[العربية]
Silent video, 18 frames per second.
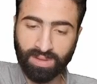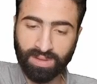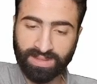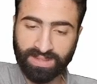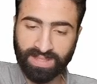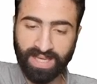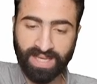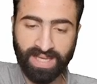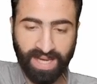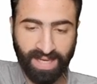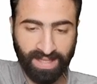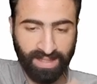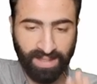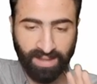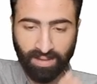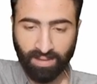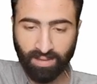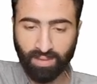سي
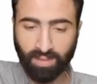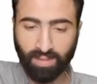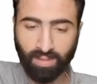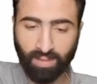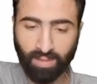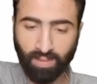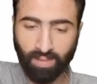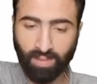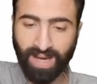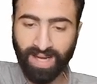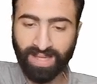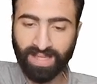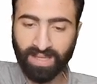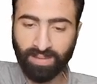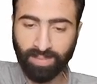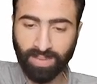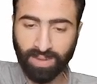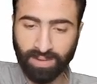يعني واحد
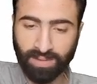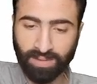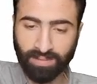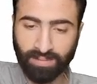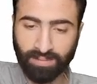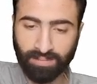أمبير